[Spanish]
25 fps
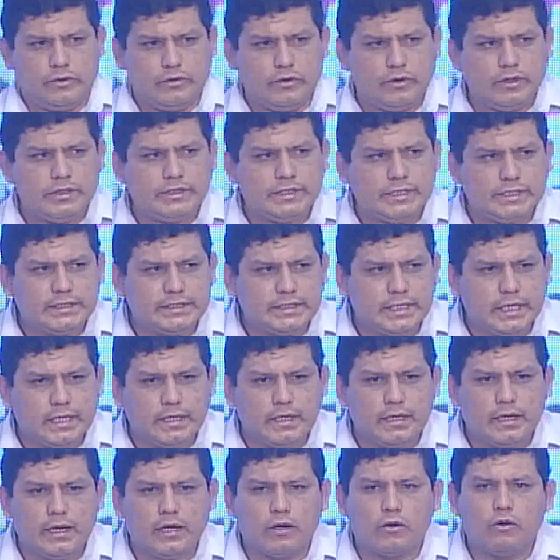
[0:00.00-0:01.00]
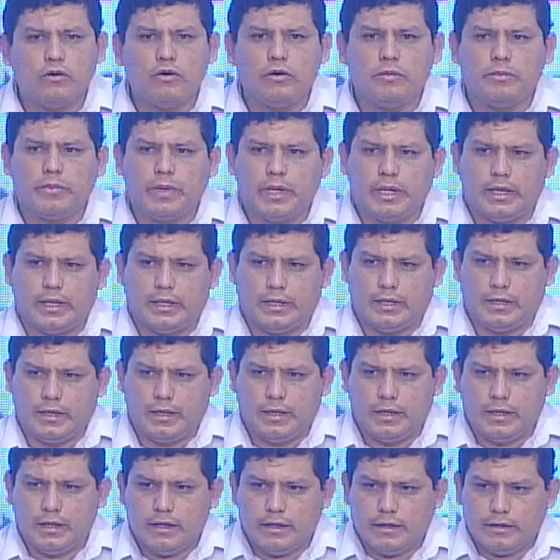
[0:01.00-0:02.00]
no es echarle la culpa
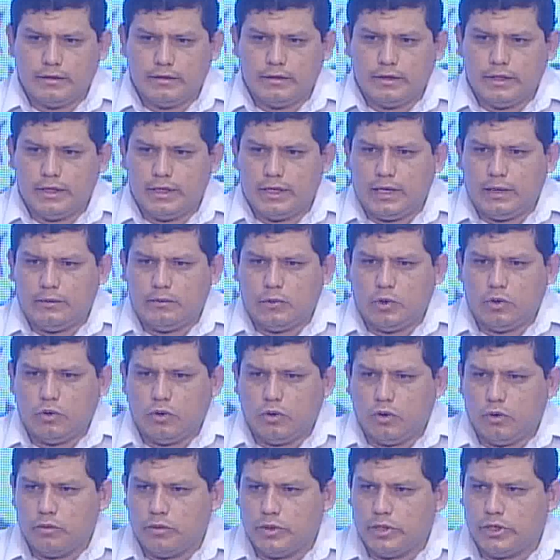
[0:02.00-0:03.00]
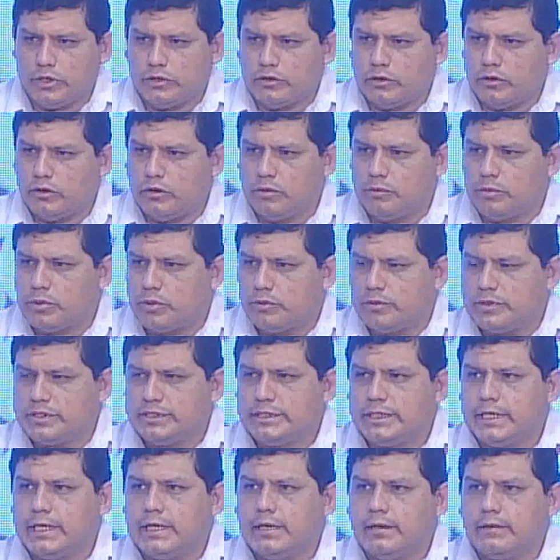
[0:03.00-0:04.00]
digamos, un gobierno
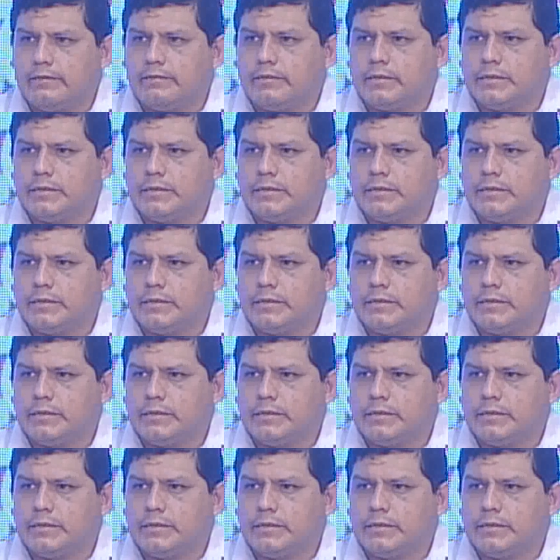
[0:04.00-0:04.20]
provincial.